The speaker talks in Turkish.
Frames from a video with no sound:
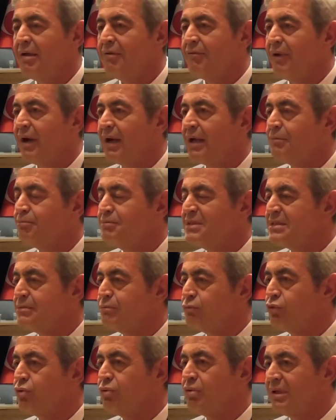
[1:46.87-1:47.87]
Fakat
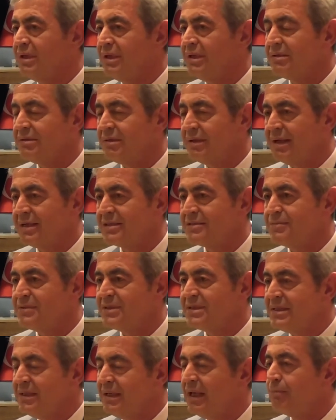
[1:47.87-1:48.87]
bizim bugünkü
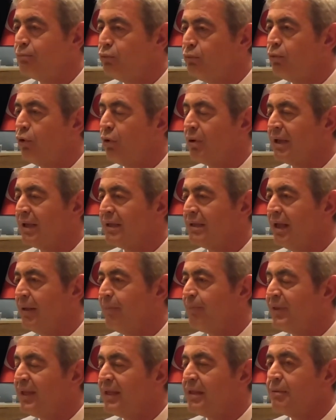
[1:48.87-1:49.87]
itirazımız yine bu bölgede
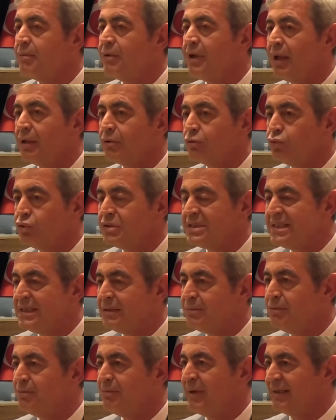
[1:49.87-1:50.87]

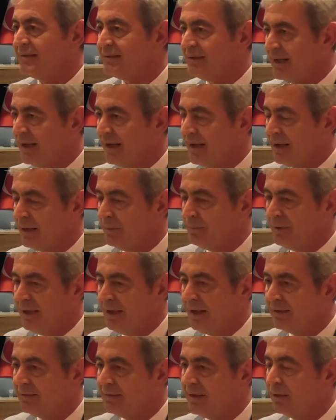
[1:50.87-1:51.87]
2620 metrekare
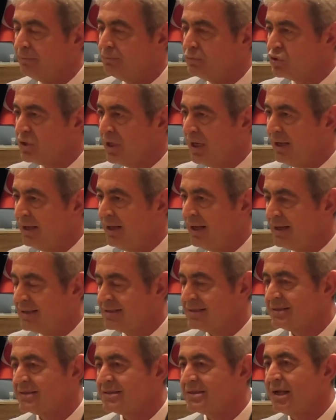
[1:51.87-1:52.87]
planlanmış hali
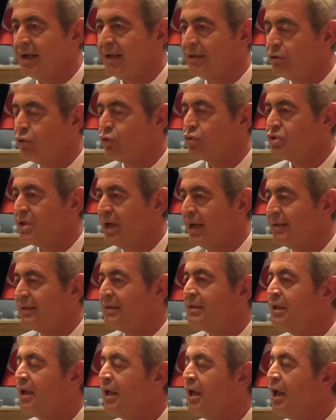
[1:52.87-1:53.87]
hazır sağlık
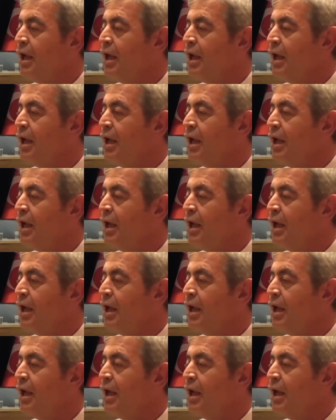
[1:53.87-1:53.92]
ocağının